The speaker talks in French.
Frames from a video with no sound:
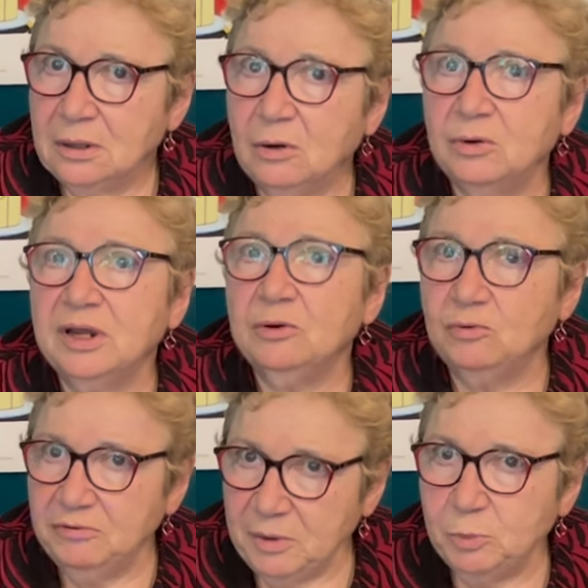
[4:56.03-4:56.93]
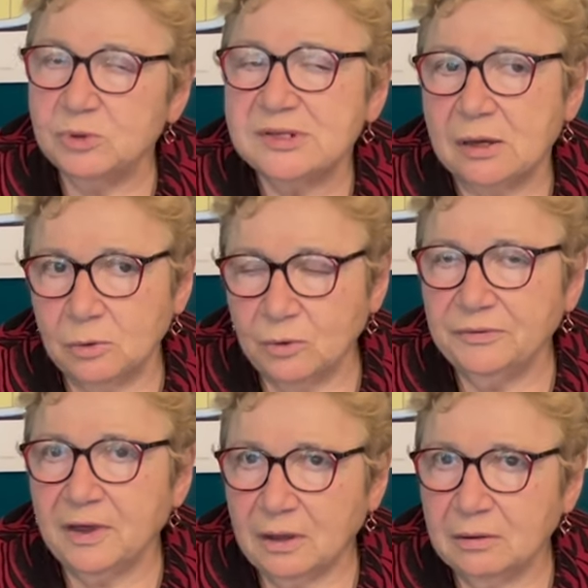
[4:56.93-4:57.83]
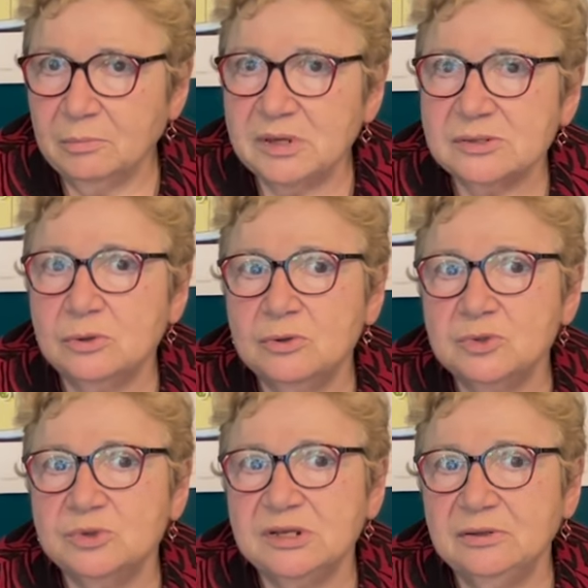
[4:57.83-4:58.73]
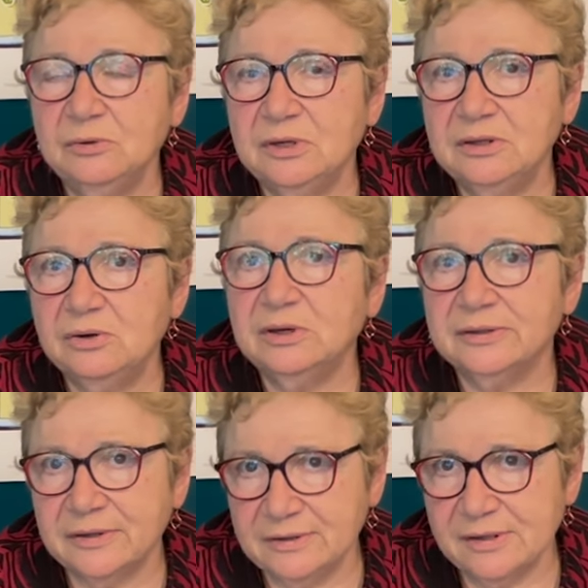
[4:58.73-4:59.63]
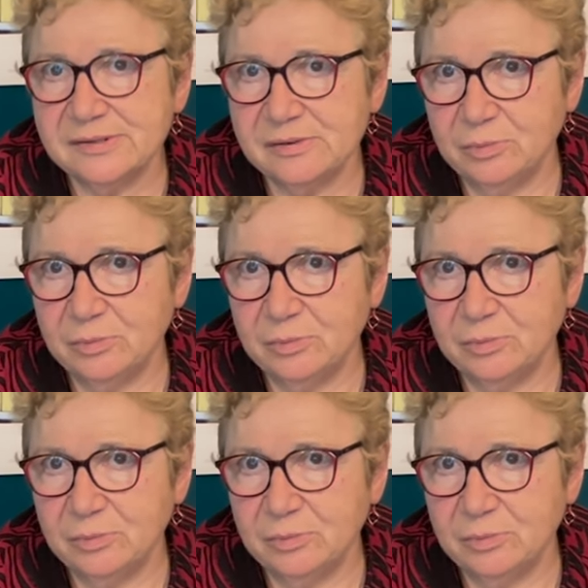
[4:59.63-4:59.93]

On est ouvert pour ça, au contraire, parce que le soutien de l'aidant est très très